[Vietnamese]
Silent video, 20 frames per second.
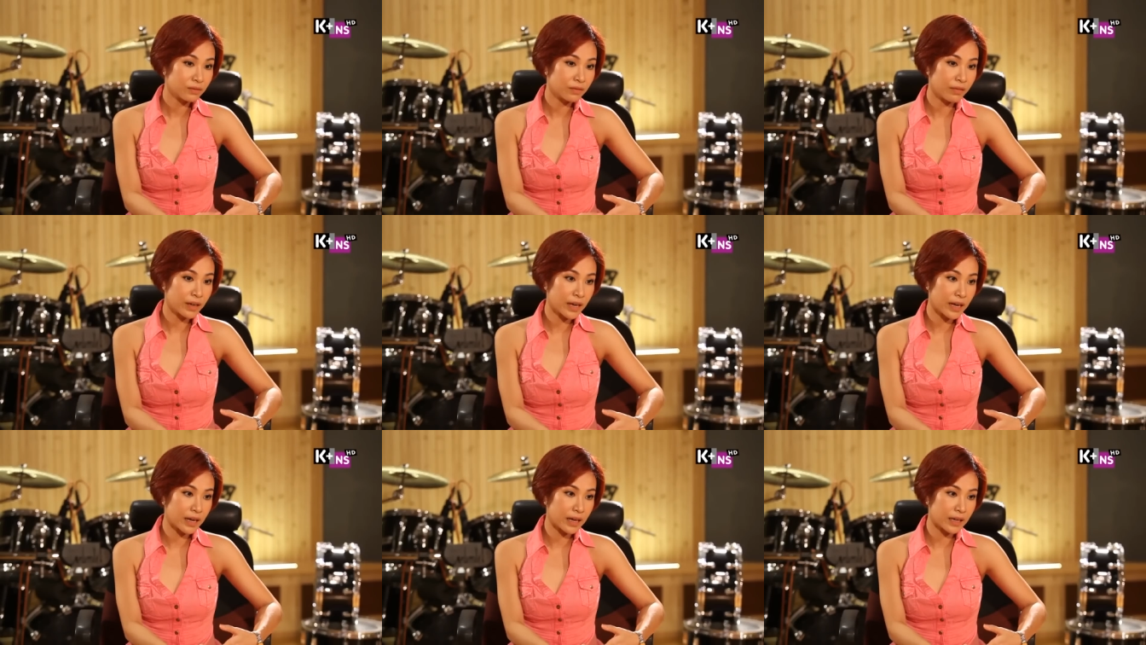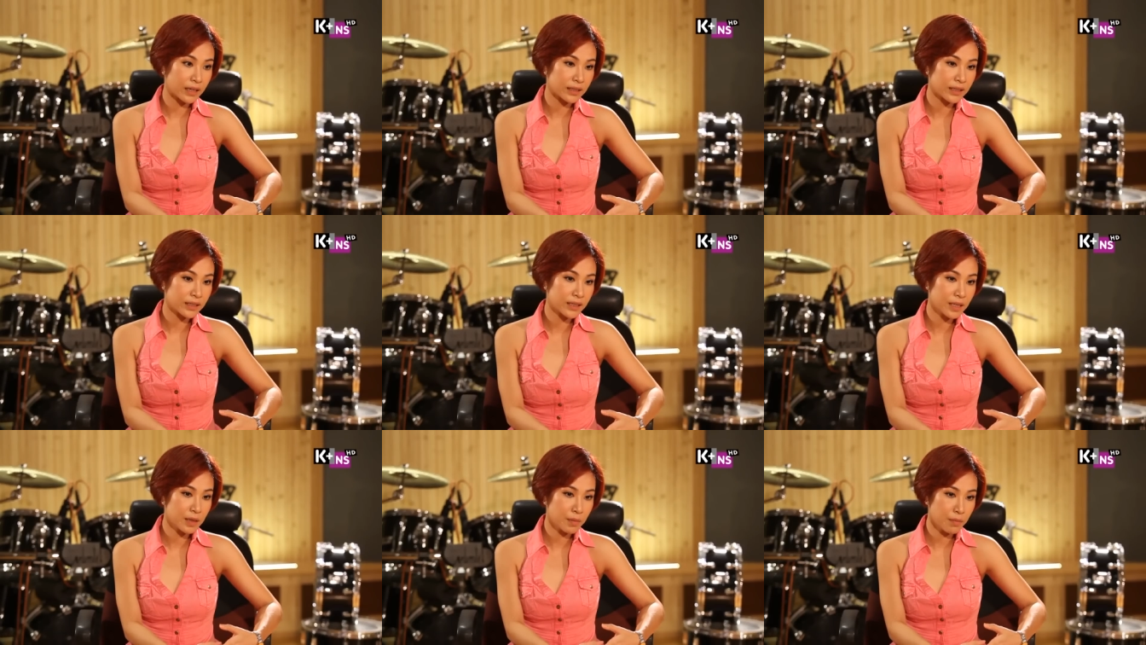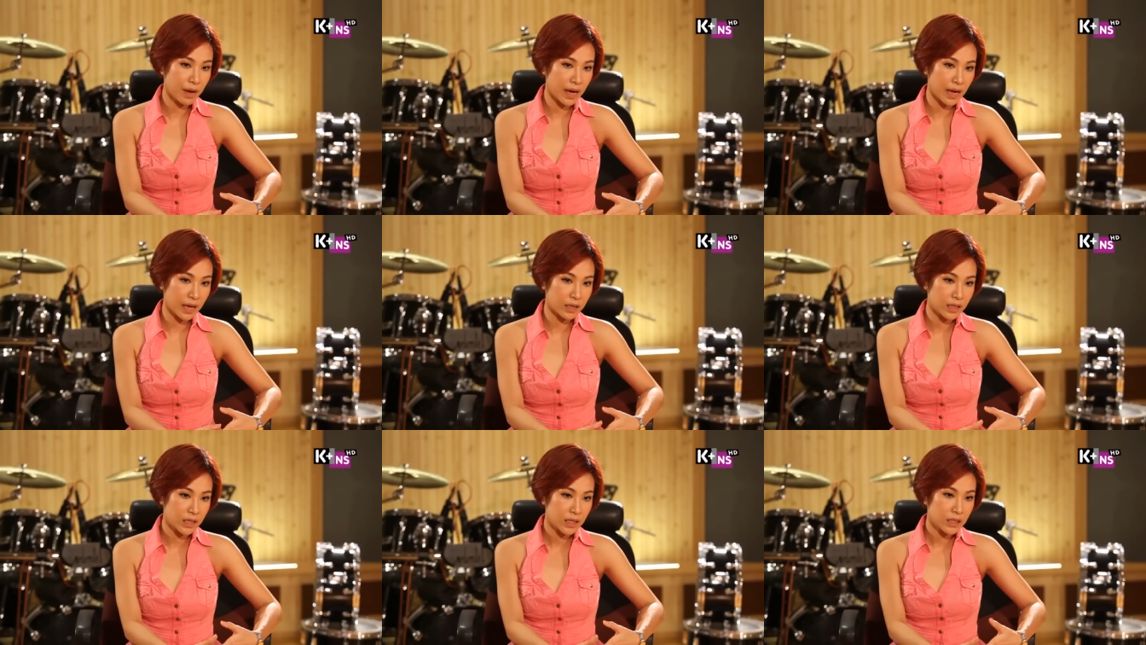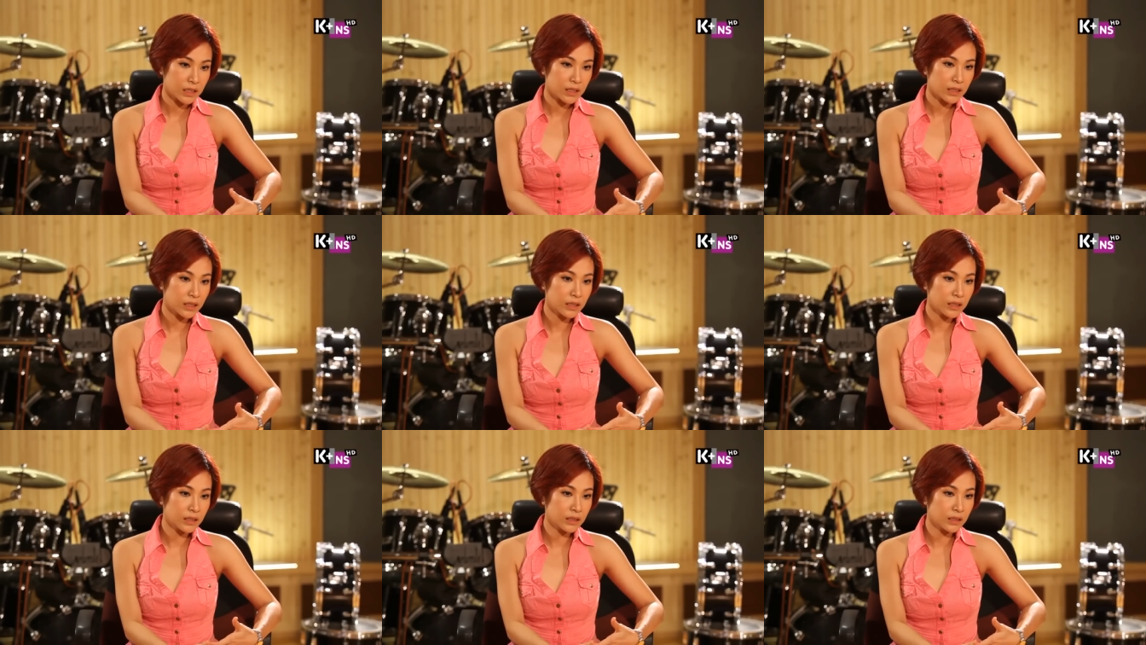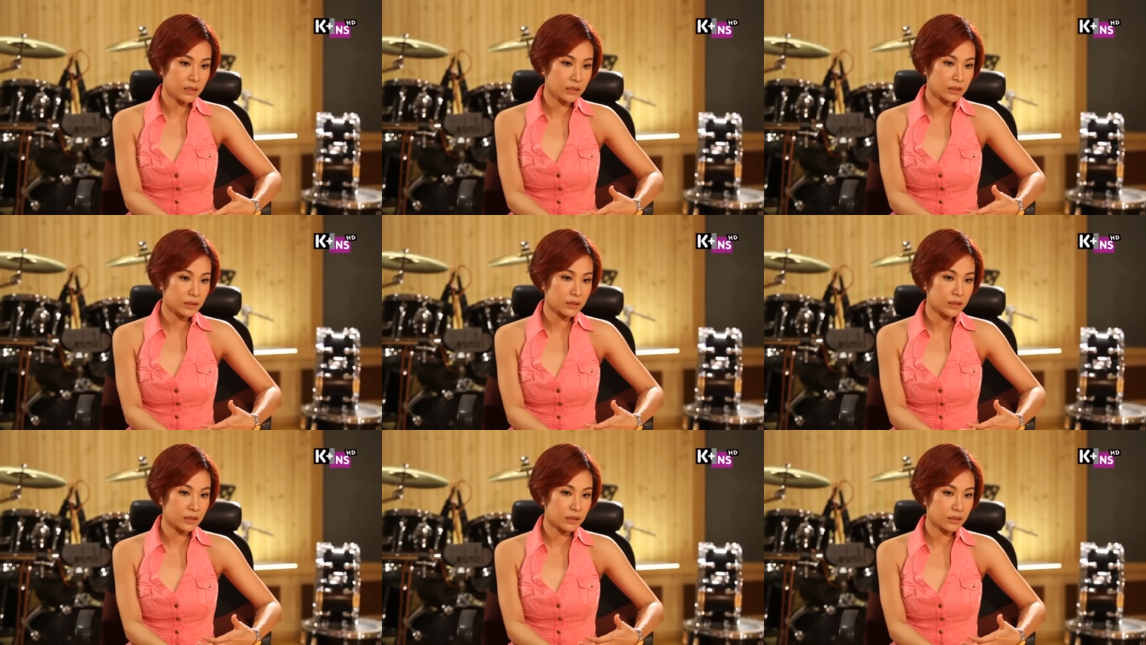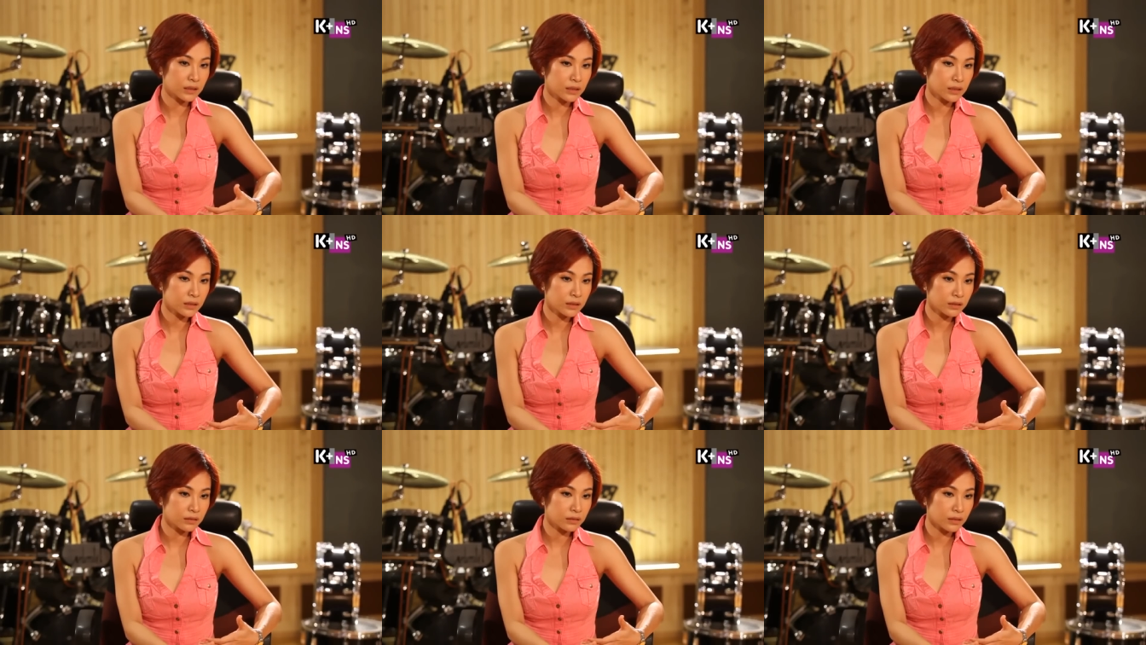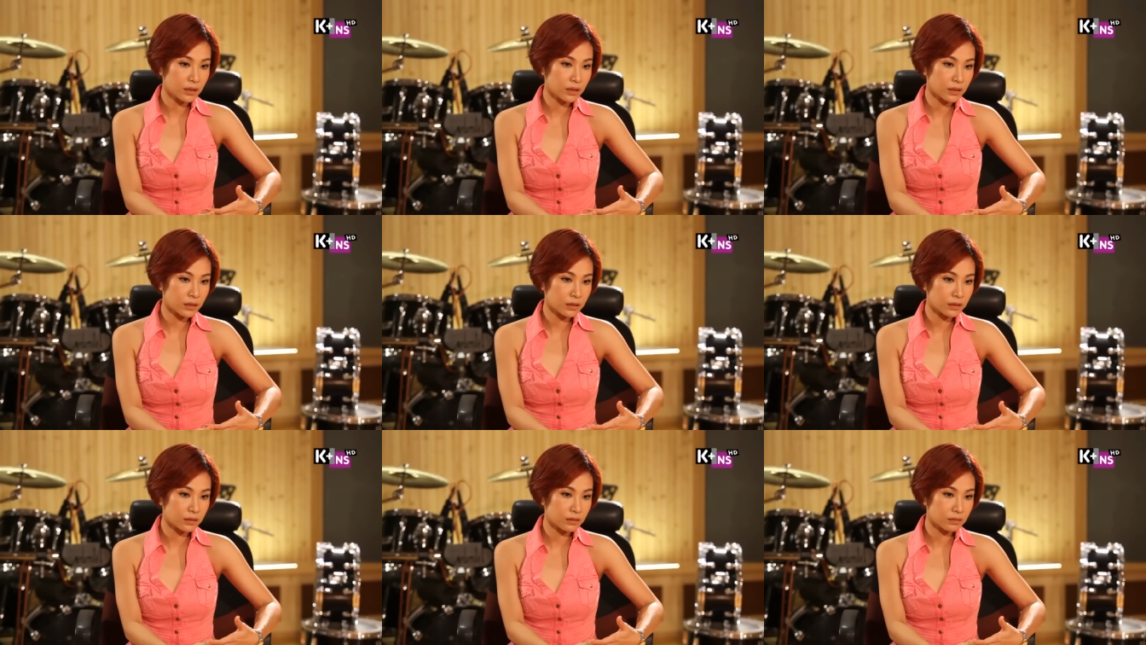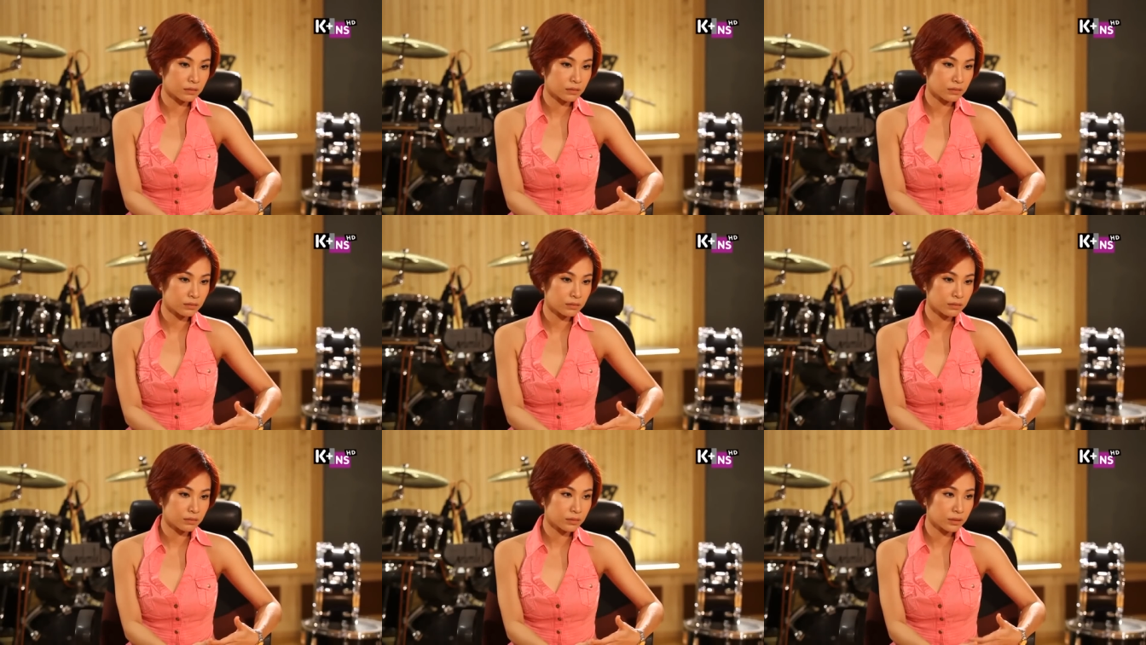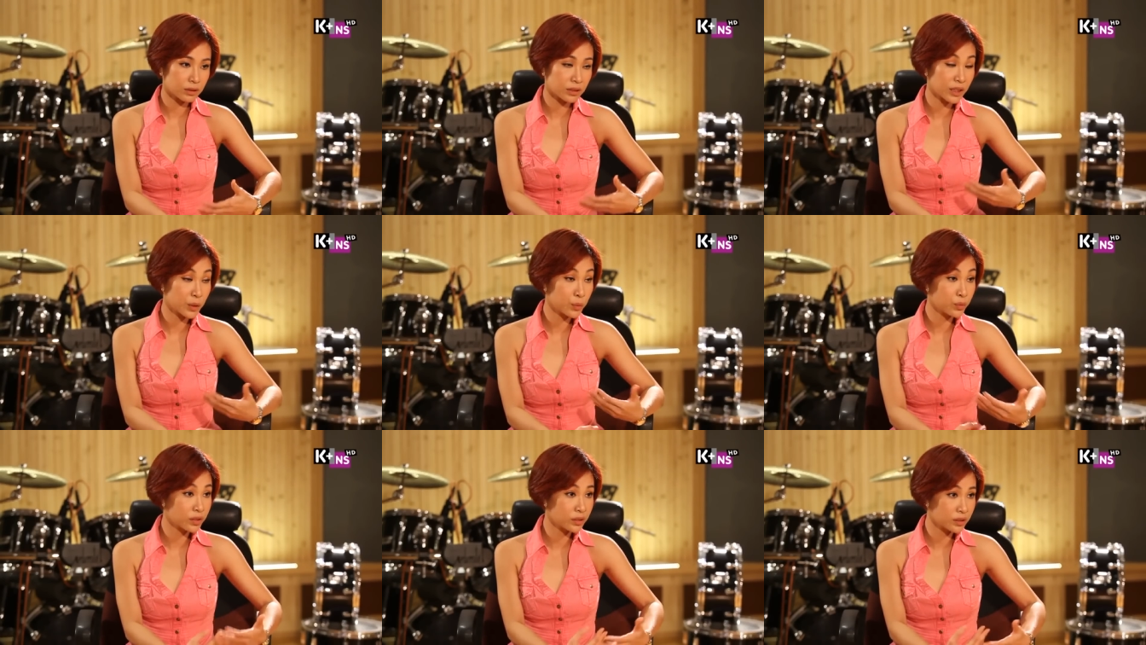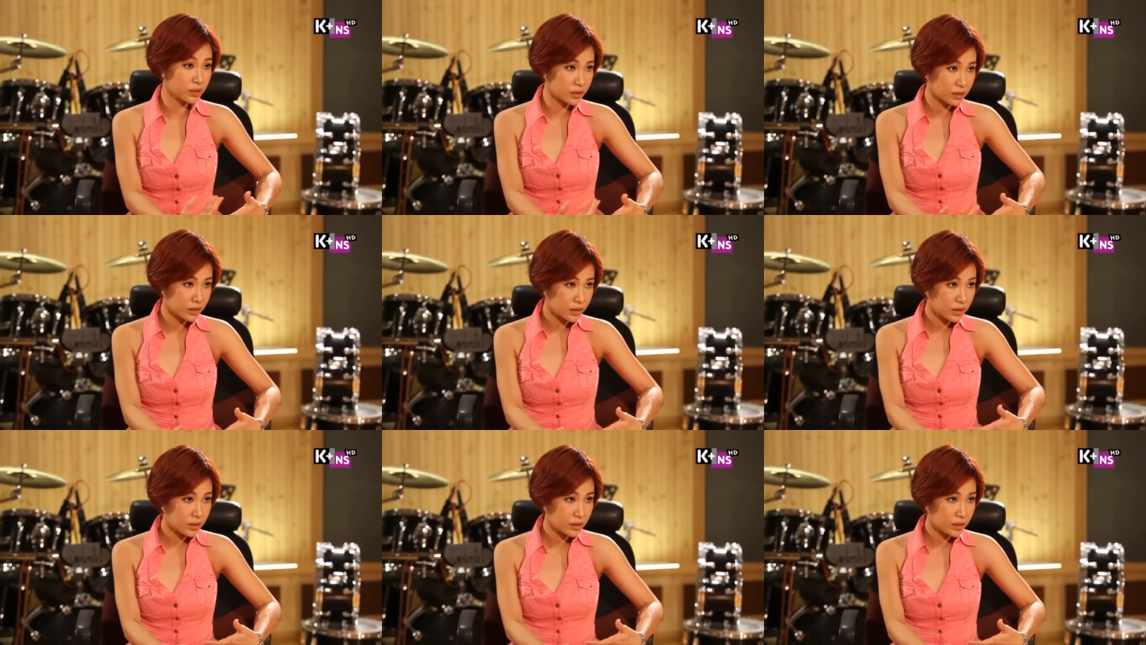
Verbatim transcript: và khi mà linh được những ờ, được nhiều người